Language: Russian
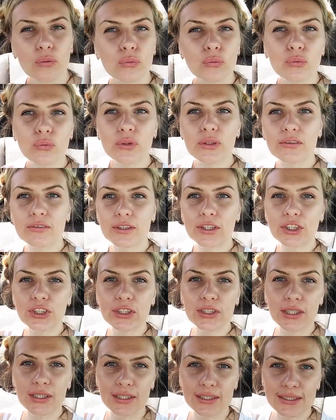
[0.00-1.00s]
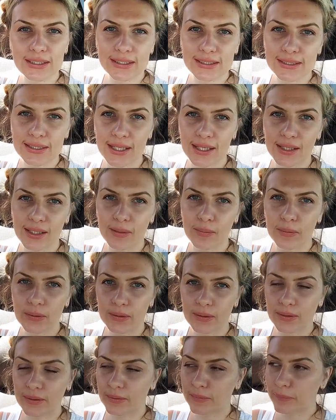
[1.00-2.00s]
У Ивраши, как я сказала,
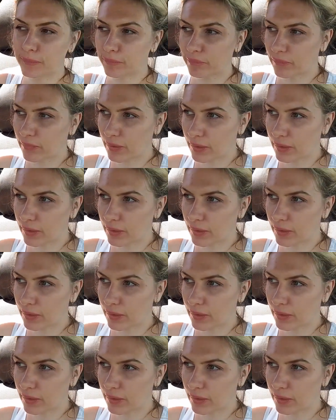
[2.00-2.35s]
э,